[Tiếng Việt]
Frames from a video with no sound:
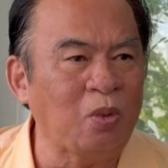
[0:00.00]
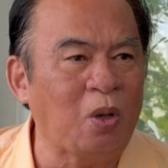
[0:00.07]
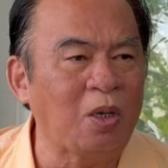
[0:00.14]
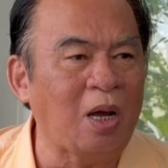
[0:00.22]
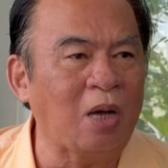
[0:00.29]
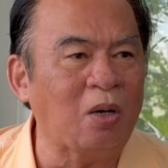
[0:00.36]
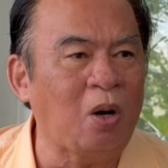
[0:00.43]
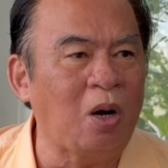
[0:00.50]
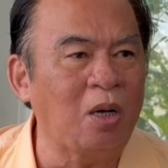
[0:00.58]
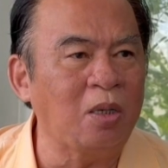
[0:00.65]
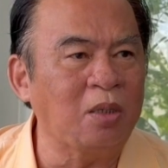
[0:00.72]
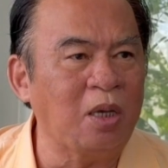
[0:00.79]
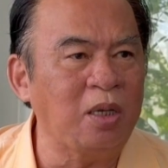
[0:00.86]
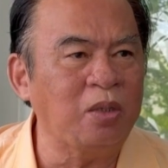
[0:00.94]
Tôi đã có
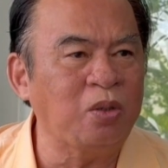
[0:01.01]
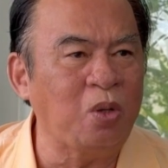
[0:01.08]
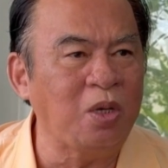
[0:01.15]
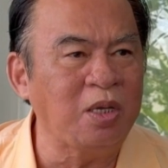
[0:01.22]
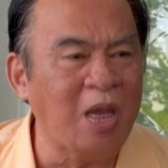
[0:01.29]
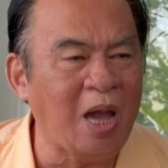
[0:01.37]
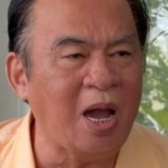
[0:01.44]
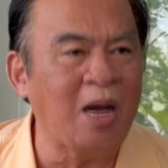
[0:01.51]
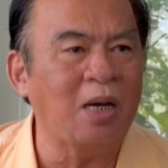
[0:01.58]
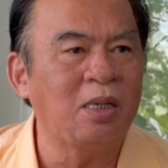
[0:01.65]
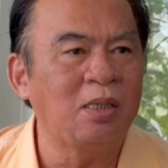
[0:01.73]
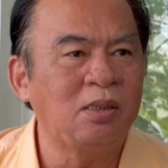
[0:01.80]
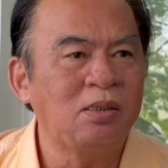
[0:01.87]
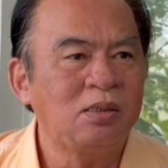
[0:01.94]
cái chuyên gia
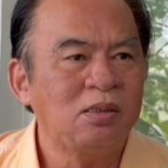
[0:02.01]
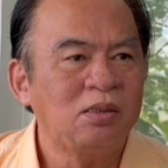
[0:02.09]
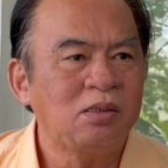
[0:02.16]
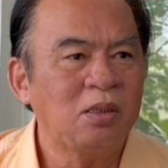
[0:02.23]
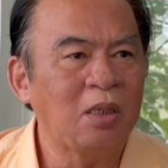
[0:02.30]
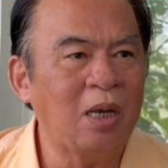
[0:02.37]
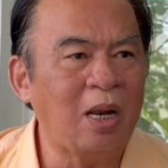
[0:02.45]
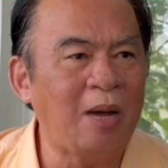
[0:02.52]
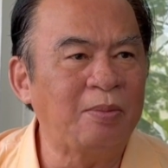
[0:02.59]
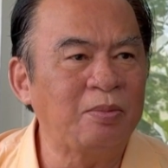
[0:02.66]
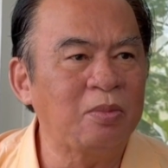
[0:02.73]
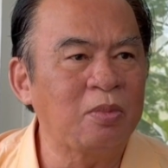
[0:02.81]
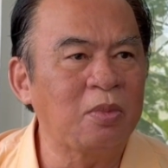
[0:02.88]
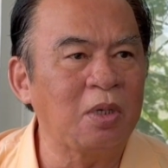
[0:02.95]

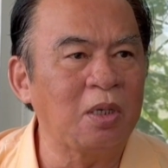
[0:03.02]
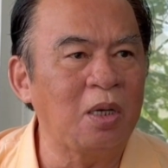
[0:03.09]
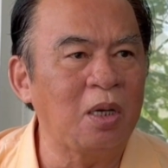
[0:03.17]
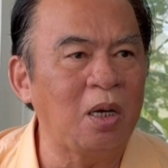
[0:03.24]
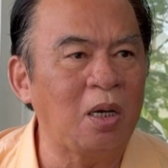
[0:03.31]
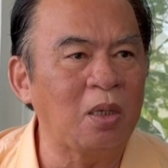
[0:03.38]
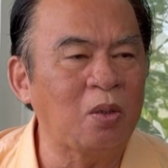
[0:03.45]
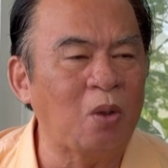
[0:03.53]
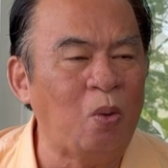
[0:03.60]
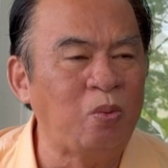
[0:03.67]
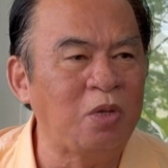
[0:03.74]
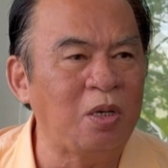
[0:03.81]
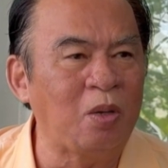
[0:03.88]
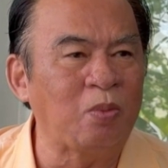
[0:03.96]
làm ờ,
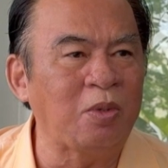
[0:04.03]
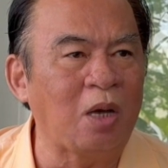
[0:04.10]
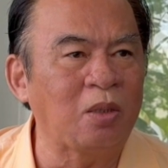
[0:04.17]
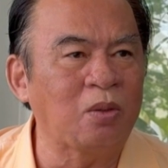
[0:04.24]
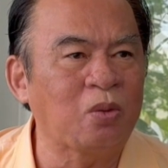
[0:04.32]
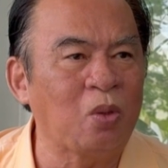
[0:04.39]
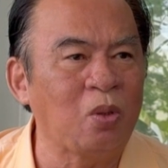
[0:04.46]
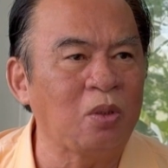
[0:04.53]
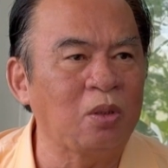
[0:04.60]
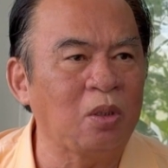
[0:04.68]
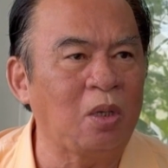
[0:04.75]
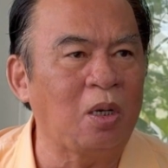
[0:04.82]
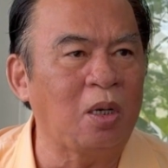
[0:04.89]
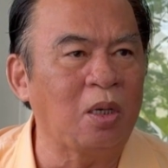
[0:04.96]
cùng với nông dân suốt
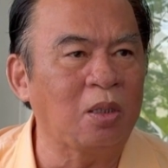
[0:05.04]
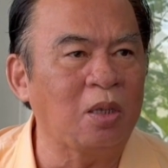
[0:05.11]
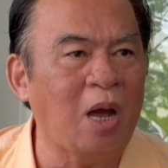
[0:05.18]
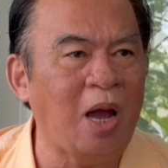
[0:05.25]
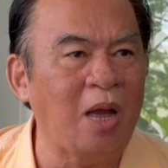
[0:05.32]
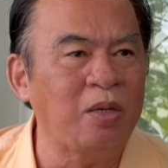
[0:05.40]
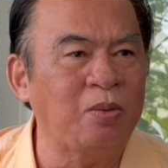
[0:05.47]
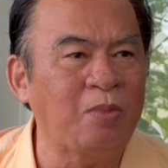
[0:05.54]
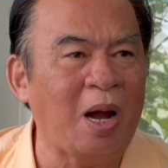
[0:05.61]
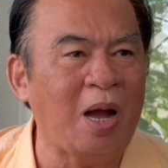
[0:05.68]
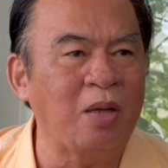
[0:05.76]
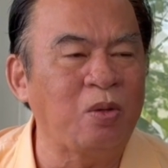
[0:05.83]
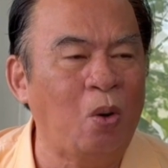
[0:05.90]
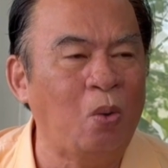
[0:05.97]
ờ, hai
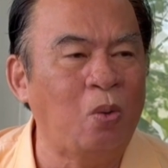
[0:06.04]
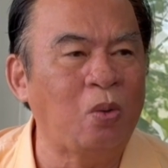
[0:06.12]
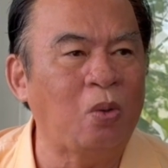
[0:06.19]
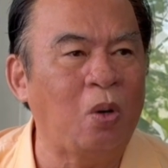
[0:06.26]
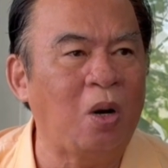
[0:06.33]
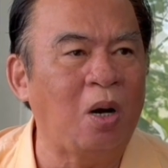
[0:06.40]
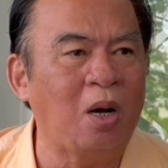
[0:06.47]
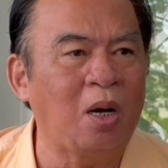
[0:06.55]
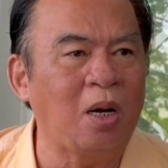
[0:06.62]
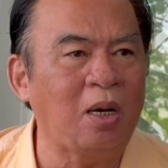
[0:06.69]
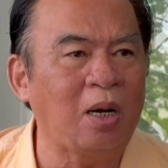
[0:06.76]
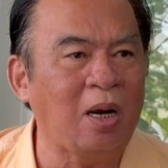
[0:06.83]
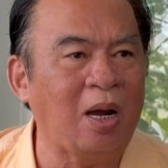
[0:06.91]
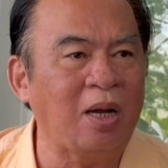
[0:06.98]
ba vụ của
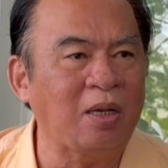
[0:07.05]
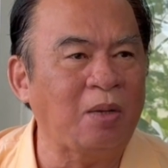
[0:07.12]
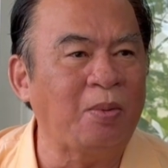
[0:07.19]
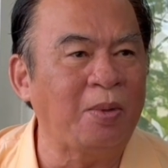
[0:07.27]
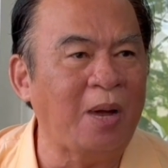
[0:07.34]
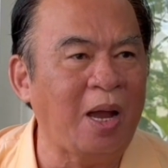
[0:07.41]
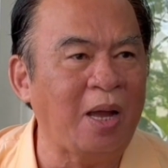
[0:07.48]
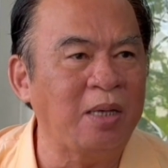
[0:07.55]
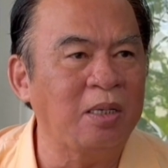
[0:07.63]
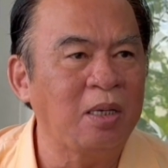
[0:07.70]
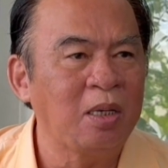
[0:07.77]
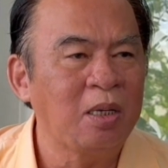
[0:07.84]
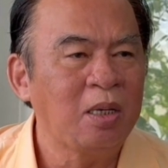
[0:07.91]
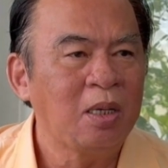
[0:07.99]
năm 2022
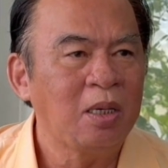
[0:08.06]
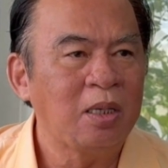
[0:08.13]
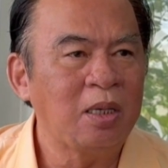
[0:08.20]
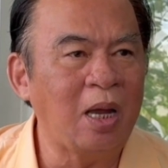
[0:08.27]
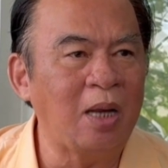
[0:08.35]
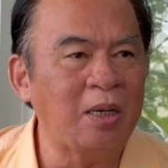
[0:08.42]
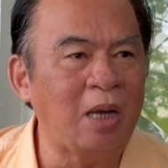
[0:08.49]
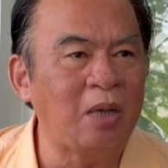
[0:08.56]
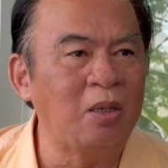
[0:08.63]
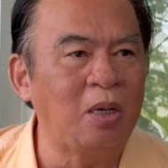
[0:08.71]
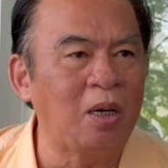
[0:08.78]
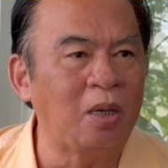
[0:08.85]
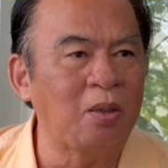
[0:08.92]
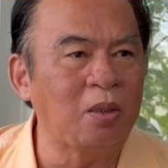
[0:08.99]
và đã
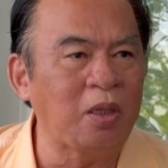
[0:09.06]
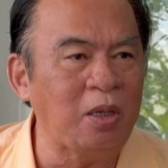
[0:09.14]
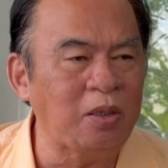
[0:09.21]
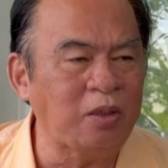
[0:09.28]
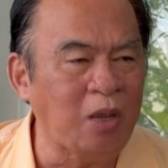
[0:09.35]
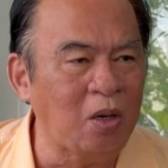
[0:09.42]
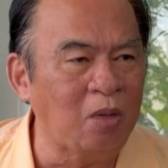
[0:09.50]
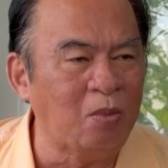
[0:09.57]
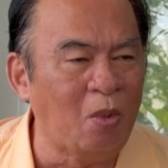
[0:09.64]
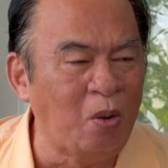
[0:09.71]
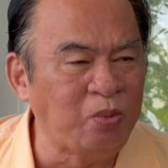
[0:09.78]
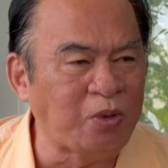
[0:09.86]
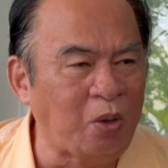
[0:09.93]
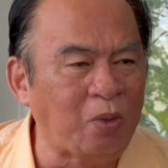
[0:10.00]
đưa thì chỉ có
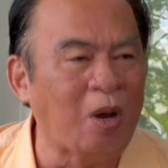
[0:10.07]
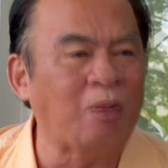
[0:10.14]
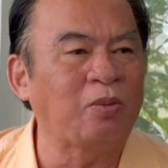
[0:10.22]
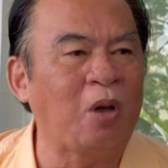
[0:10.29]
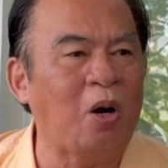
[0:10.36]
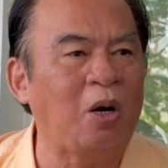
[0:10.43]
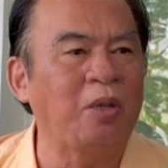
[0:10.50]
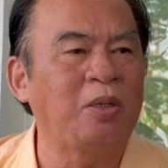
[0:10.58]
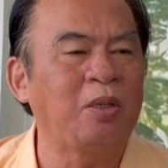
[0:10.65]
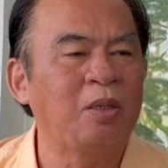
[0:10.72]
4 triệu đồng thôi